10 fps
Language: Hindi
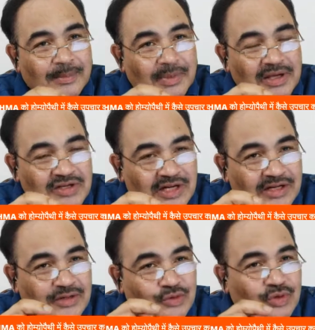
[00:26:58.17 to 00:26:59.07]

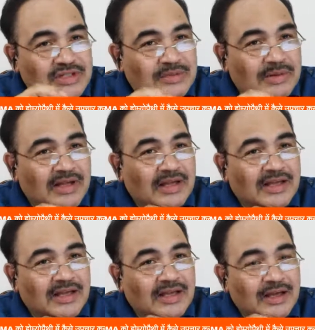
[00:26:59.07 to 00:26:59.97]
पेशेंट जो अस्थमा के
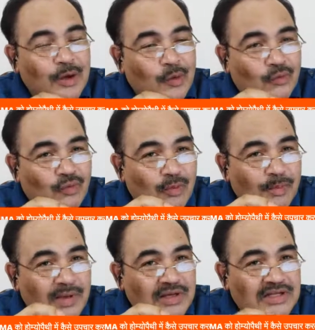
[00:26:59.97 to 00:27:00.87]
हैं वो
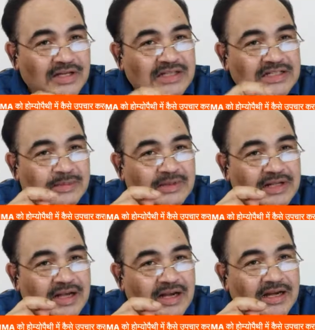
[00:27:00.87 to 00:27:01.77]
पेशेंट
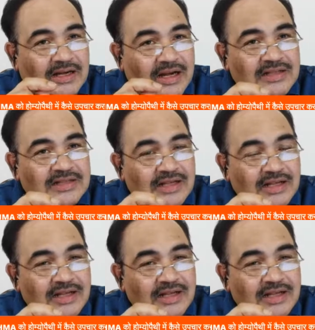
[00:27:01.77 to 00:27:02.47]
चमत्कारिक ढंग से